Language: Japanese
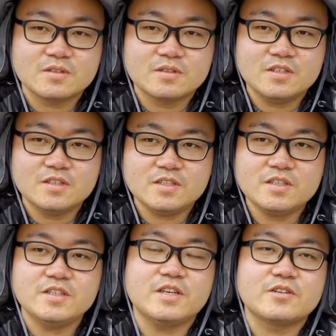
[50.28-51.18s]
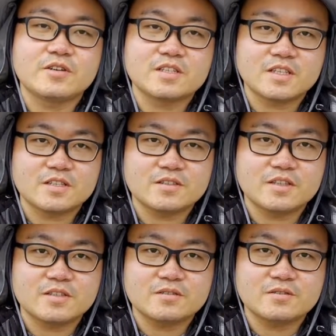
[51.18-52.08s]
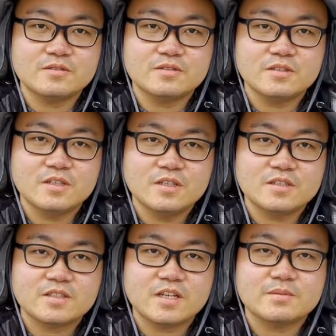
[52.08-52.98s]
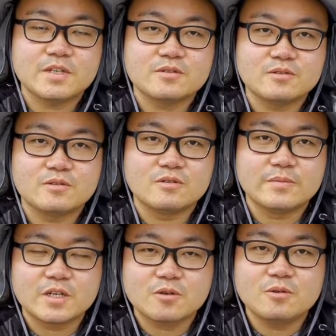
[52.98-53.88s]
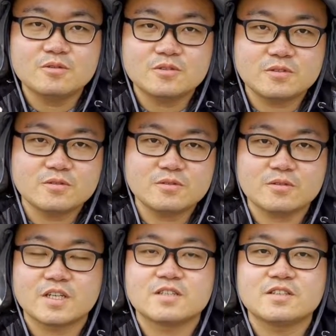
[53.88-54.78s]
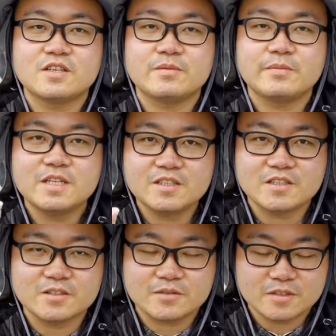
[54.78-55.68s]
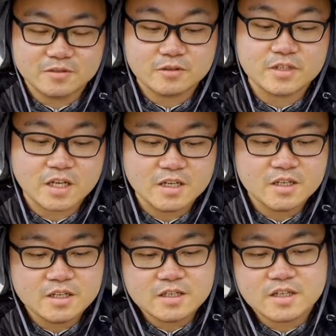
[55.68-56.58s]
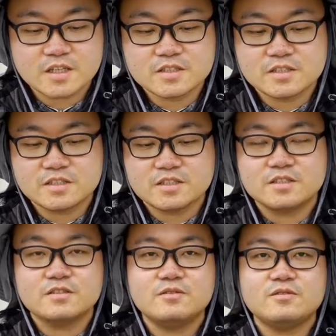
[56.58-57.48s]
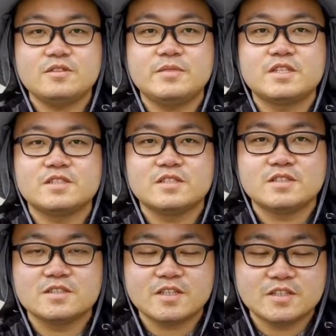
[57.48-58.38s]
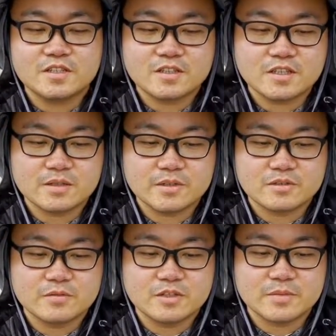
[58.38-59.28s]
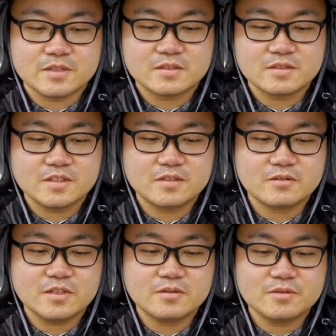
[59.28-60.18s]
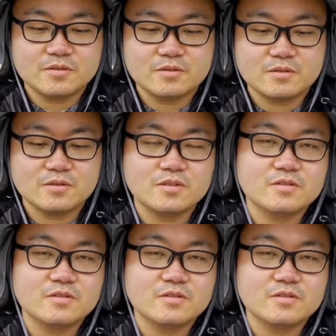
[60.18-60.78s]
にいい影響を与えていく栽培方法、まあ、混色とかですね混ぜて植えるような感じのイメージにしていただければと思います。で、それをすることに